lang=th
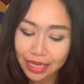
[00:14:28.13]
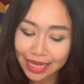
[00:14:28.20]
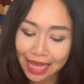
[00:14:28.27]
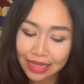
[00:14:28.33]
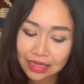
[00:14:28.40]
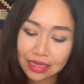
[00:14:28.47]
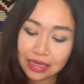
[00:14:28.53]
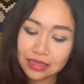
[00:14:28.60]

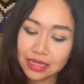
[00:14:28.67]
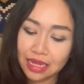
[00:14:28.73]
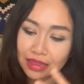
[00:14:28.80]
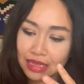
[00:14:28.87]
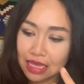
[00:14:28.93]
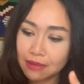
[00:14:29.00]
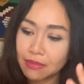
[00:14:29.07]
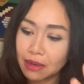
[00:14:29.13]
การเงินน่ะ
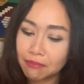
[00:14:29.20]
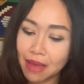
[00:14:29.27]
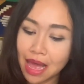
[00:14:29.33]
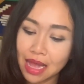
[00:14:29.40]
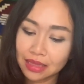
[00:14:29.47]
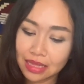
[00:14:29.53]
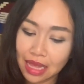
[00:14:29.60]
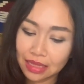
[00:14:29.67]
ดี
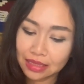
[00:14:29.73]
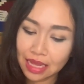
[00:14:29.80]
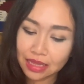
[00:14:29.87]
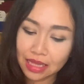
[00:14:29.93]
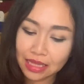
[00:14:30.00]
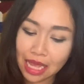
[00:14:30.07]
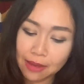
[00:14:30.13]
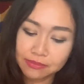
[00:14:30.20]
มากๆนะถ้า
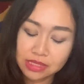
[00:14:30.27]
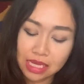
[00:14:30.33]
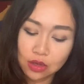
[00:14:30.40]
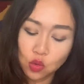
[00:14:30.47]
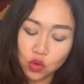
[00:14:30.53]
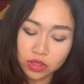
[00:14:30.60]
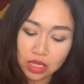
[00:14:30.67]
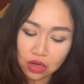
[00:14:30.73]
ได้ทำจาก
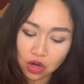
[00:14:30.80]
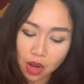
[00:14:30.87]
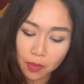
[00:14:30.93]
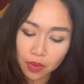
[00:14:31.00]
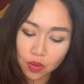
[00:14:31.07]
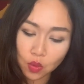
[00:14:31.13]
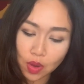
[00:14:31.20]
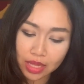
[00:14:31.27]
คนในครอ
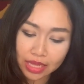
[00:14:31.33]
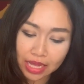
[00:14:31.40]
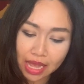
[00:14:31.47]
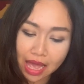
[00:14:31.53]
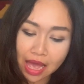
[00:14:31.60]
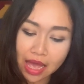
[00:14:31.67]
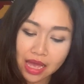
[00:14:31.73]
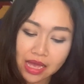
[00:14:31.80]
บครัวนะ
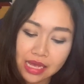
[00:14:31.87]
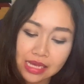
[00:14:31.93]
คะ